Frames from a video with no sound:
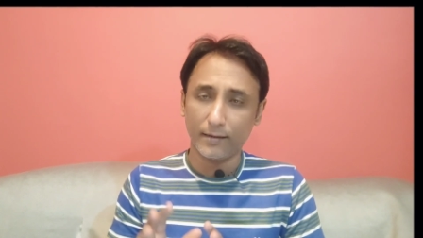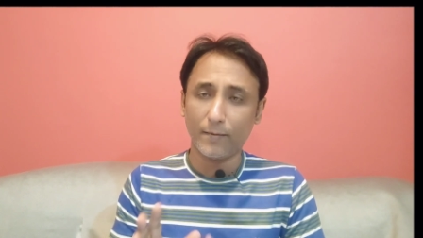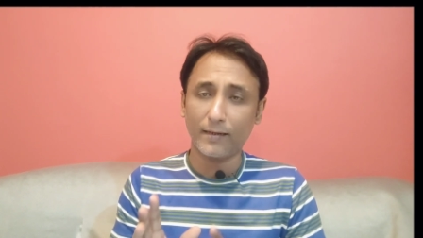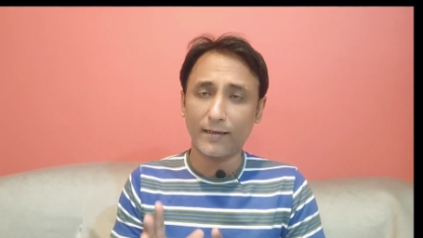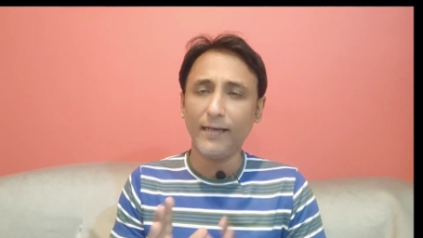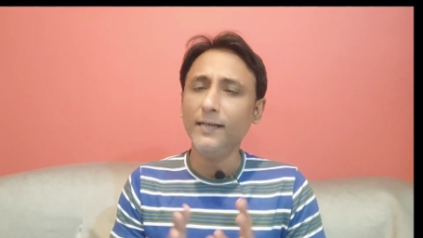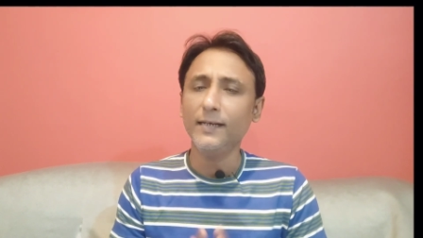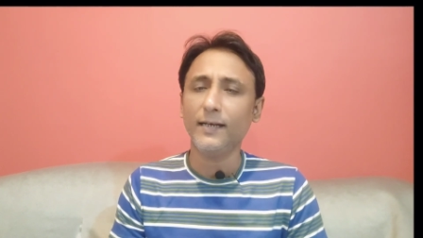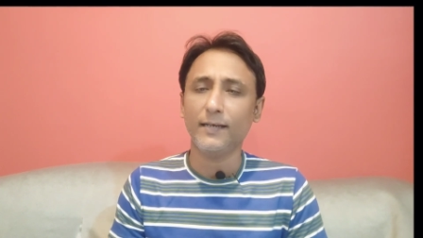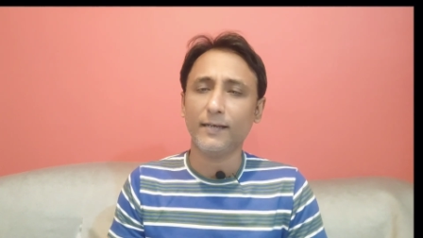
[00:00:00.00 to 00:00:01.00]
ये बात कही
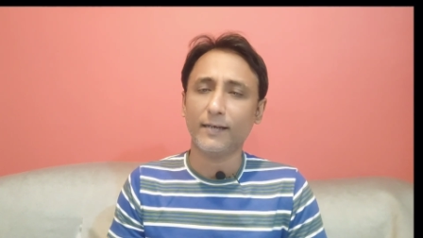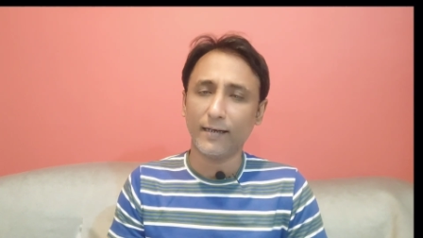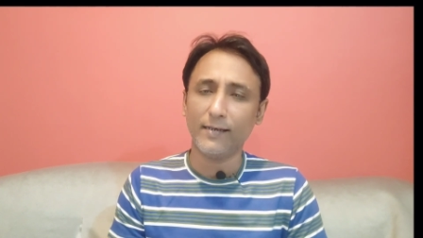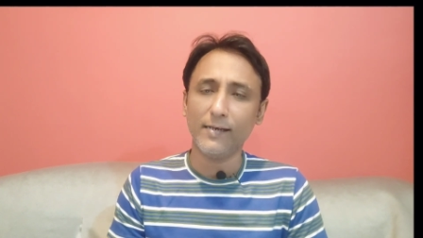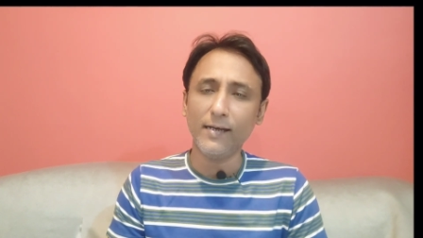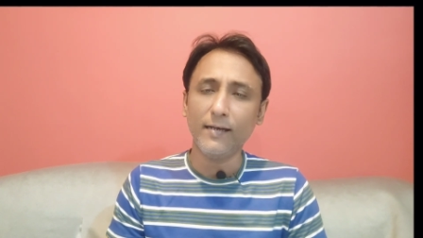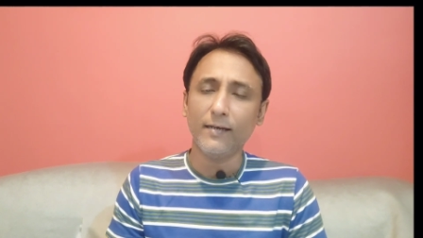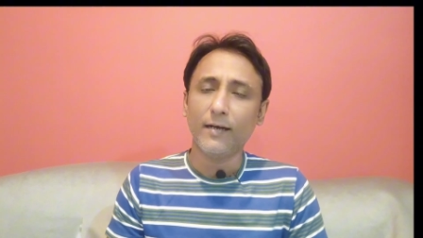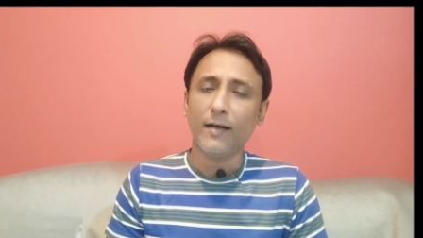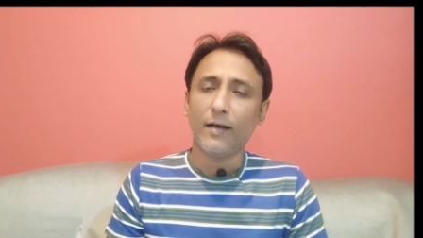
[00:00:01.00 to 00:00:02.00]
नहीं गई है कही है ना
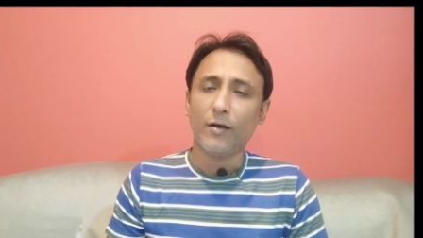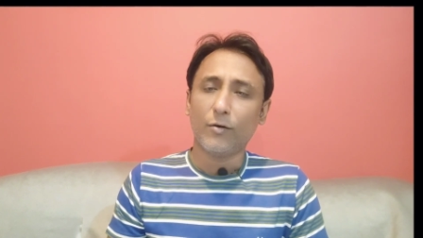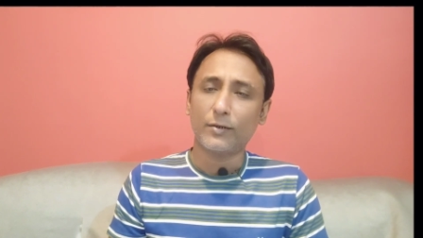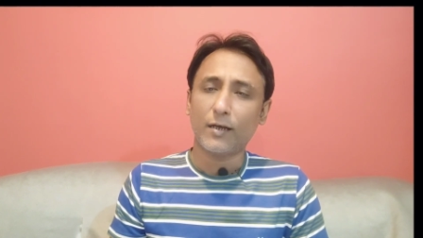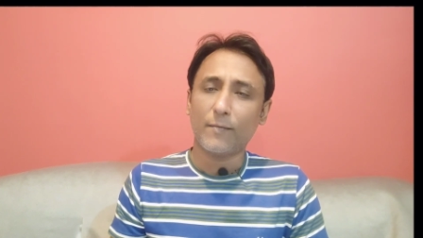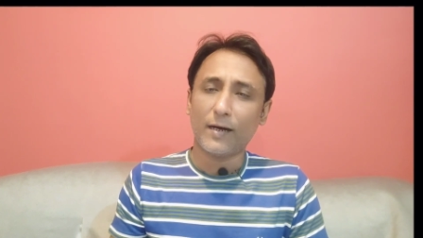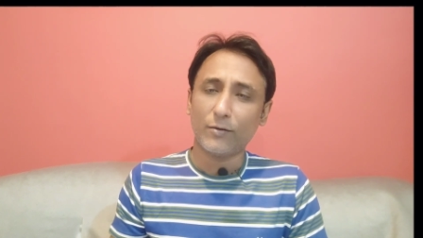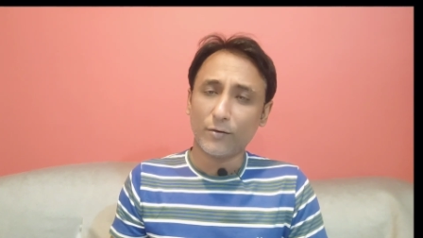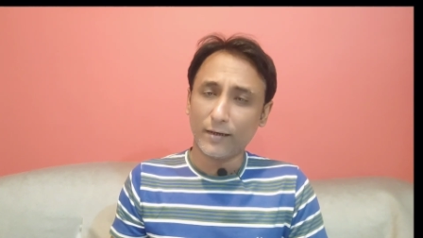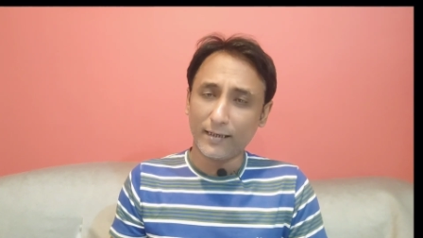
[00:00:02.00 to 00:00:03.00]
उसके
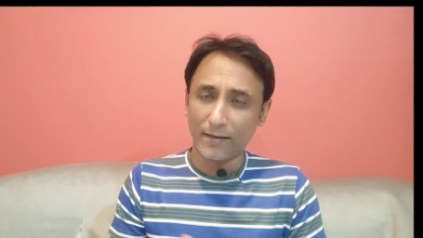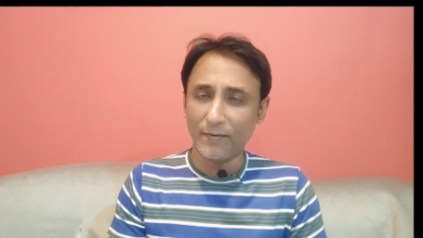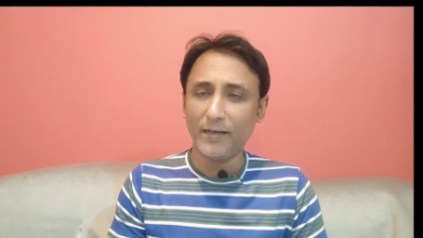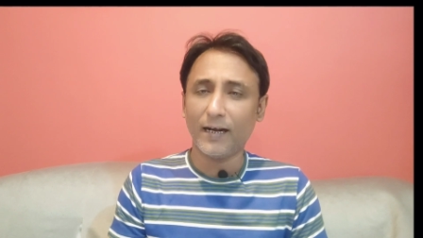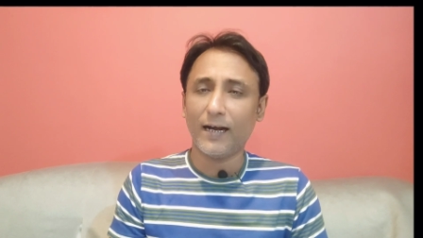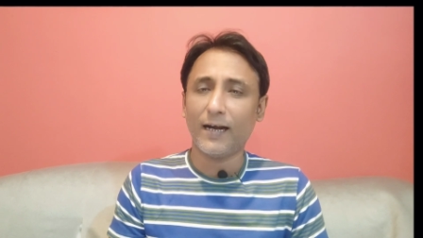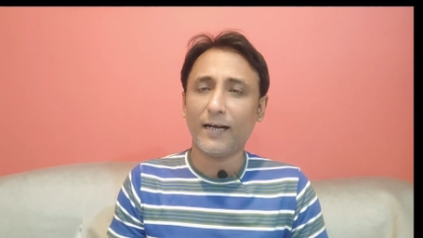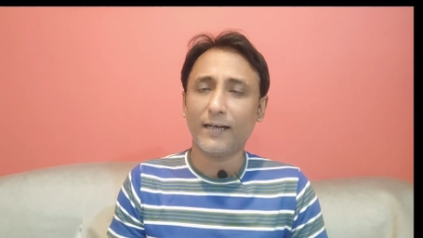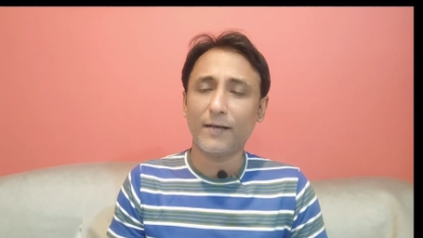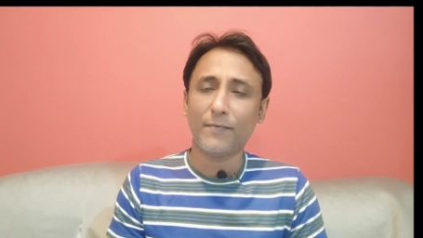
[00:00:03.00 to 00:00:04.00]
बाद उन्होंने ये भी
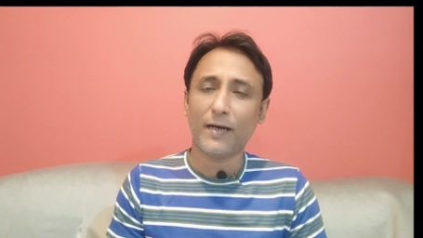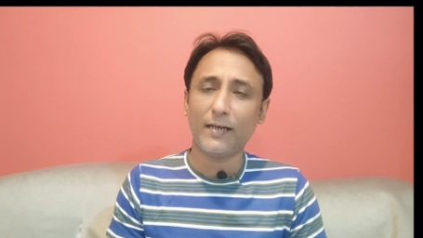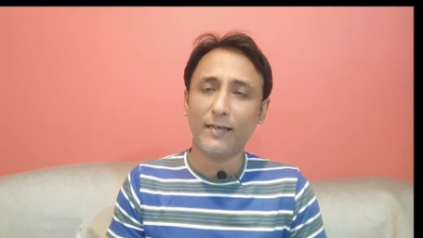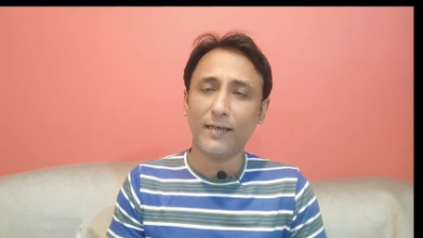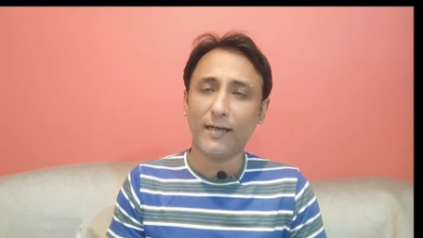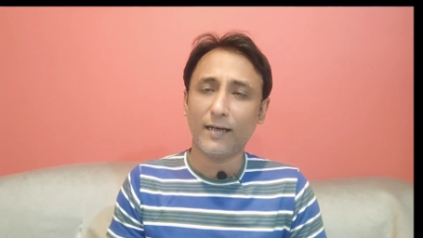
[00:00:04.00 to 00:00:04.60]
कहा कि भाई